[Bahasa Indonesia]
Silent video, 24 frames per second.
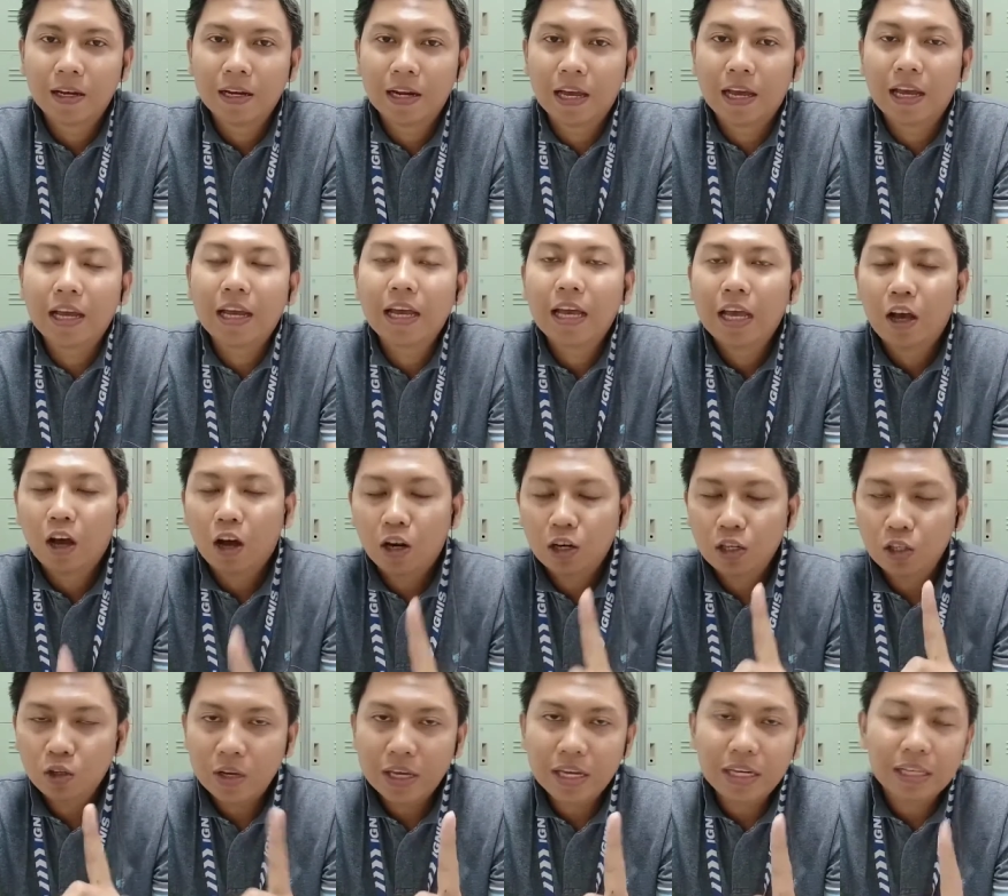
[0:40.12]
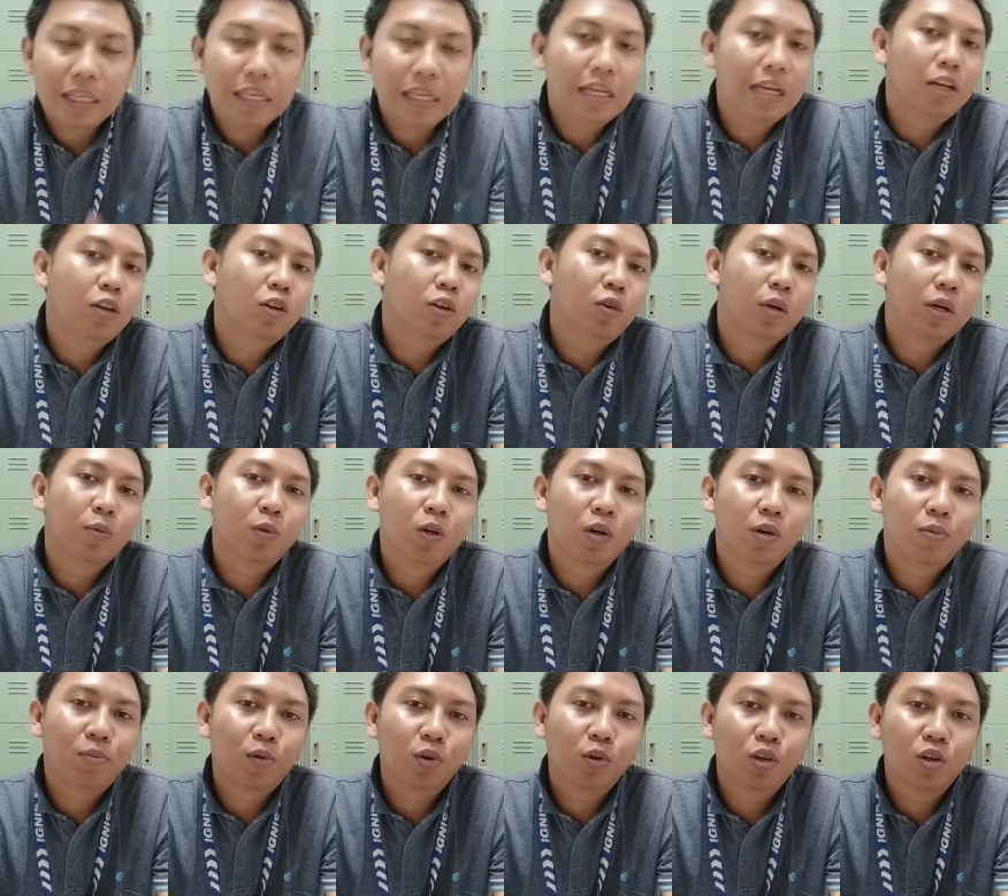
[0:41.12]
Nah, all new R3 di 2020
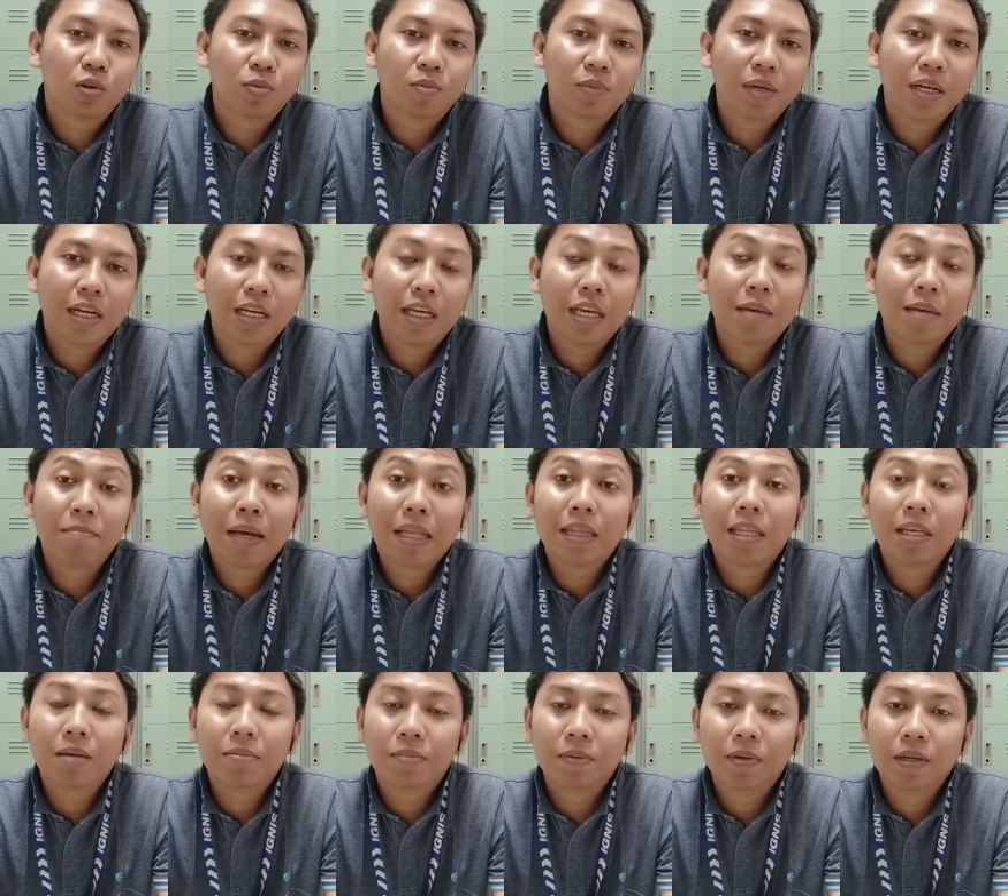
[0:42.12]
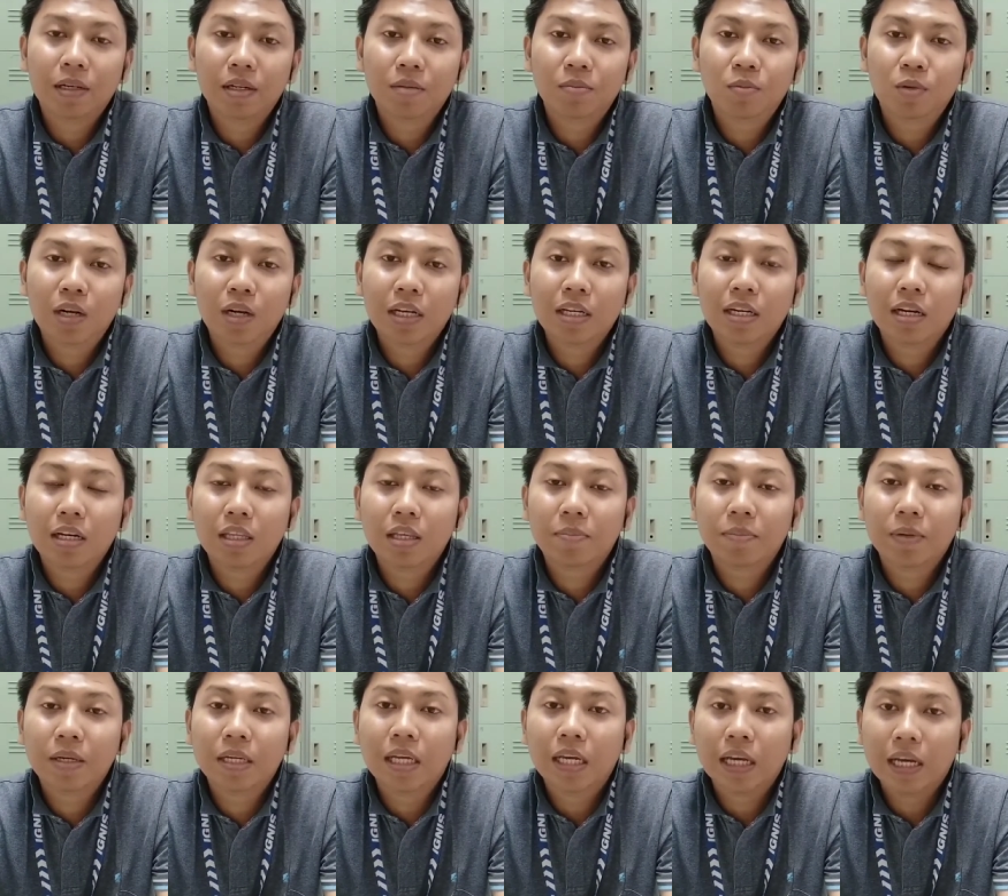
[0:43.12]
memiliki 4 tipe mulai dari
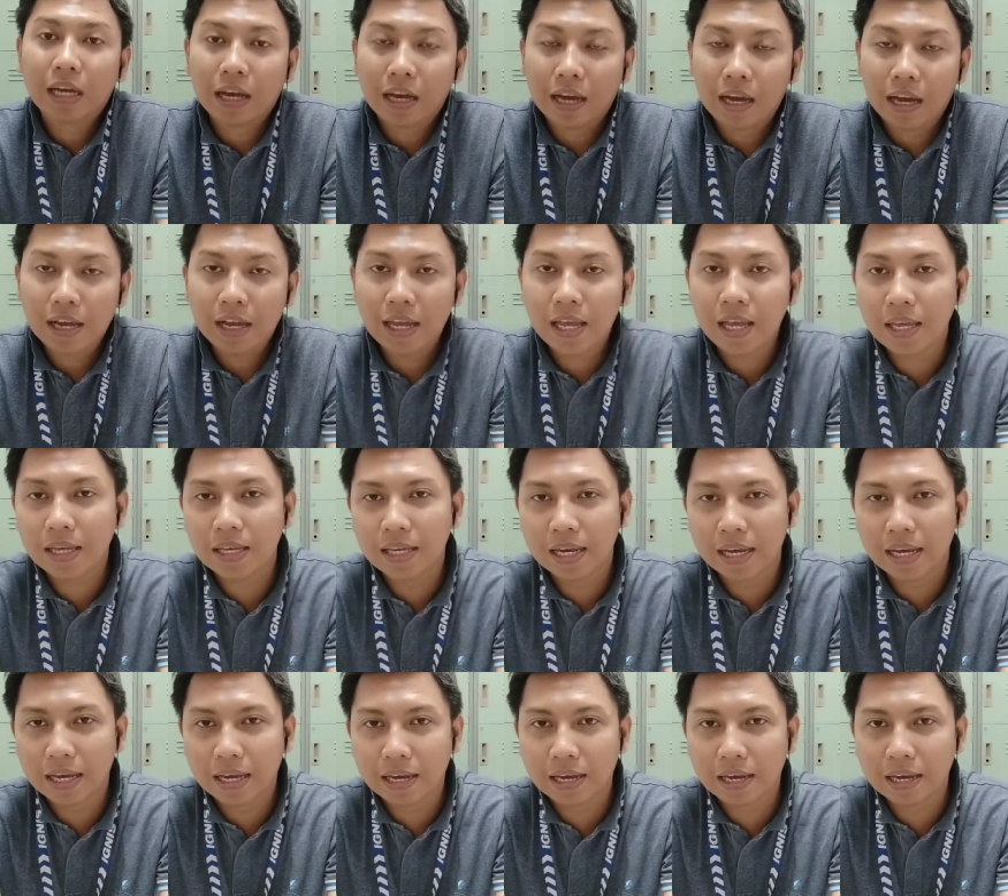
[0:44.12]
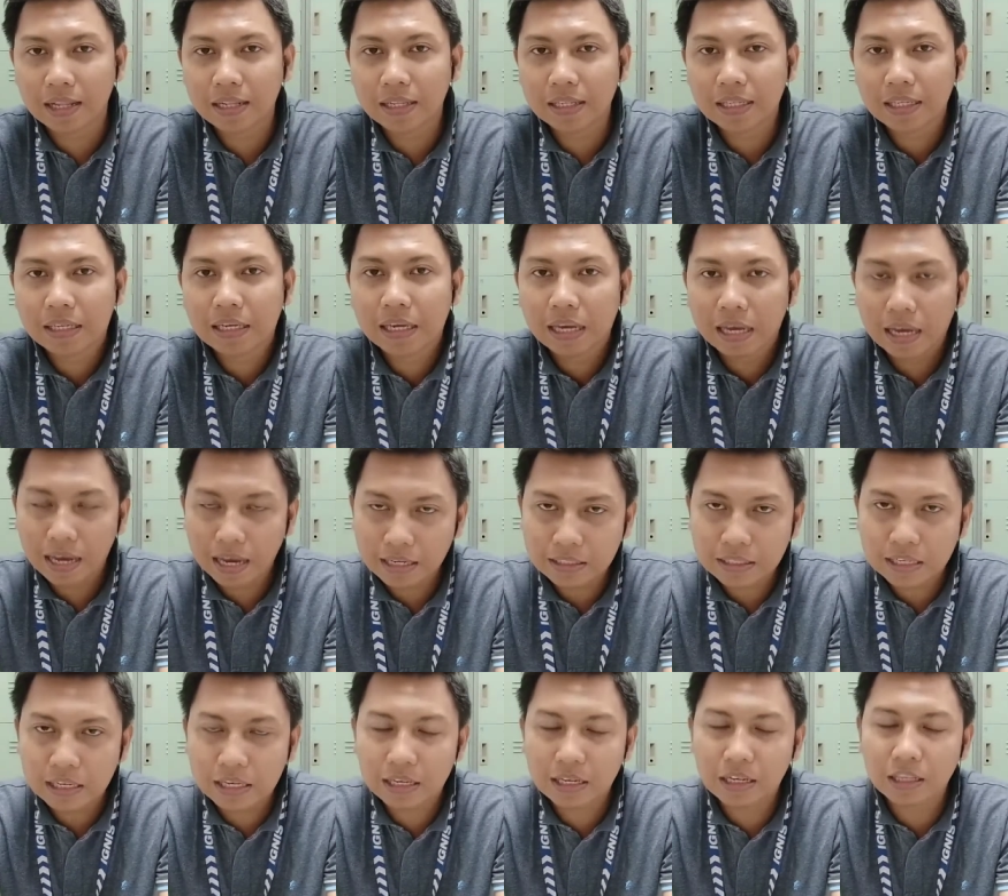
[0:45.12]
tipe GA, GL,
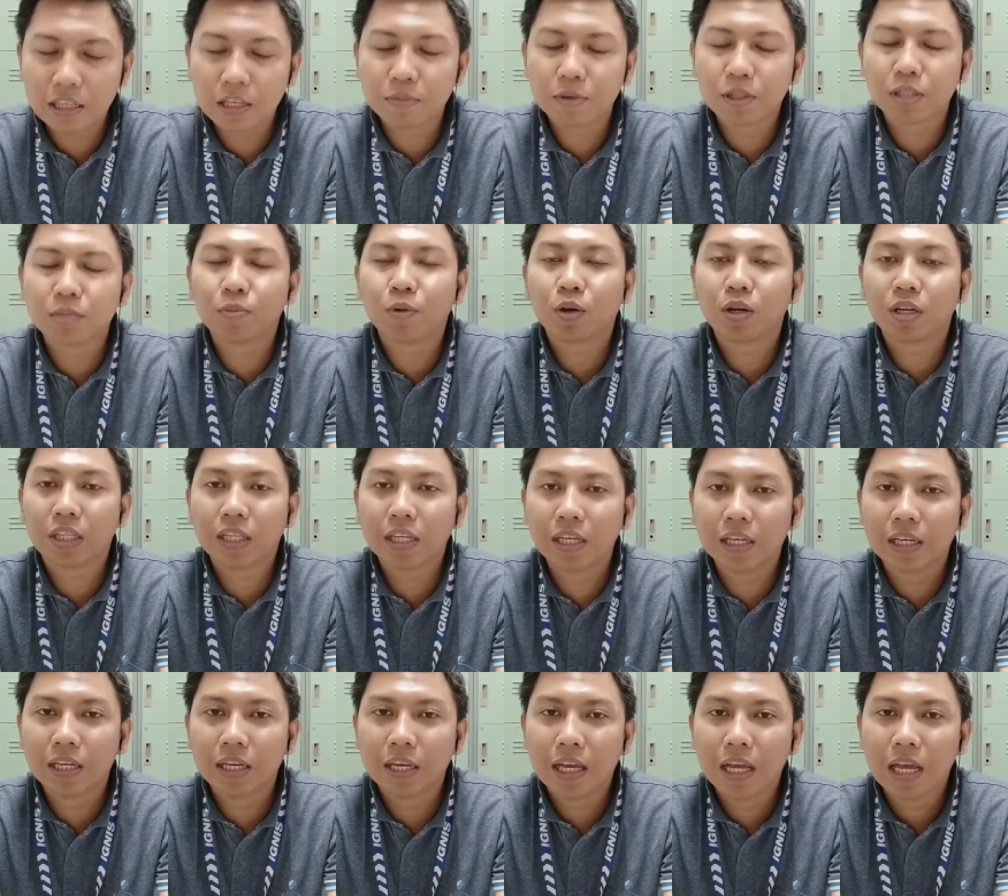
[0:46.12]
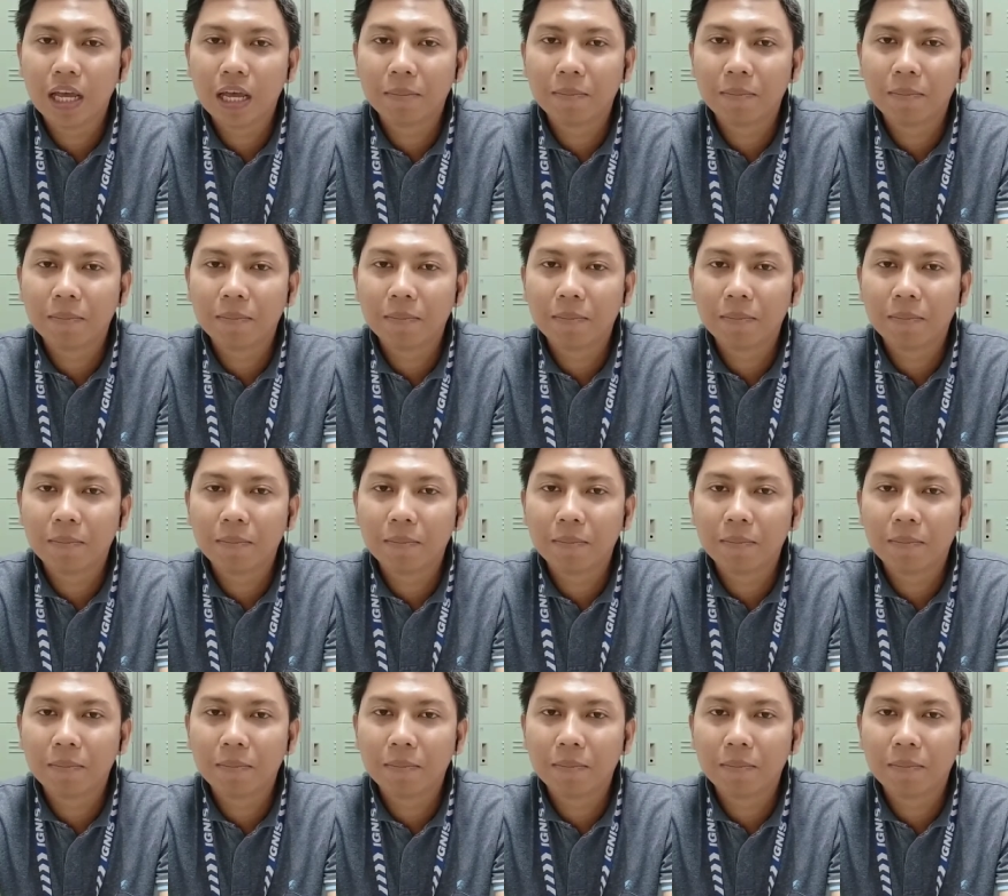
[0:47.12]
GX hingga tipe sporty.